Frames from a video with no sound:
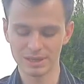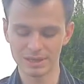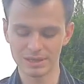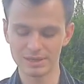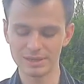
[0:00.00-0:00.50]

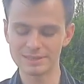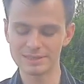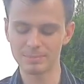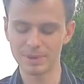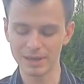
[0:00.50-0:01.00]
y, nie
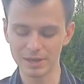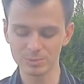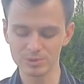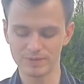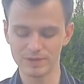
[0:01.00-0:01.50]

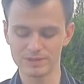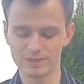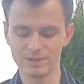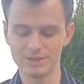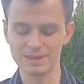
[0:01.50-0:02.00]
zapalają
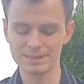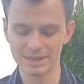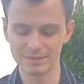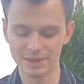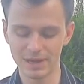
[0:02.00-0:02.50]
świecy i nie
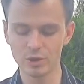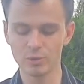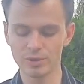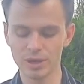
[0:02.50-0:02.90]
stawiają